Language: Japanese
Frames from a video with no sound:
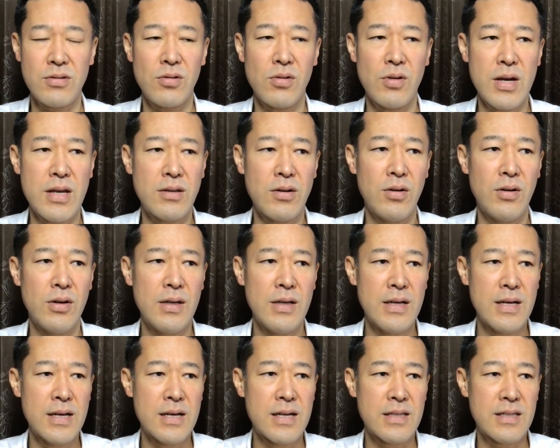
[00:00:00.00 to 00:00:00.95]
その辺の
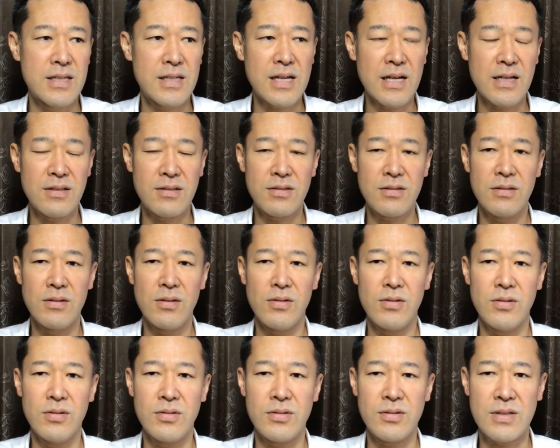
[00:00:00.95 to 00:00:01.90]
時間
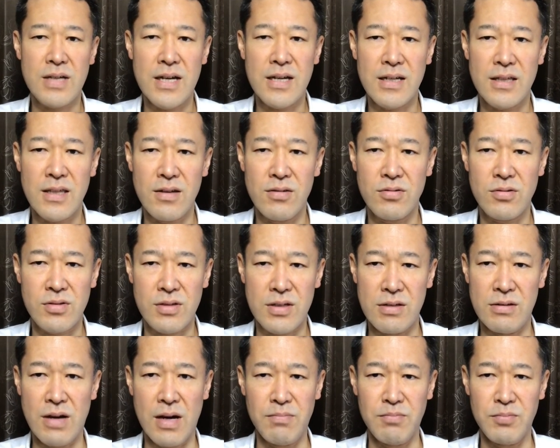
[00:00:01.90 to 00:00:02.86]
の使い方の
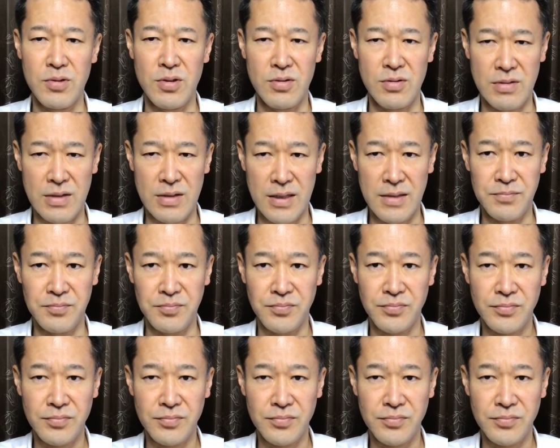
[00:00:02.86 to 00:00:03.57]
スキルアップというか、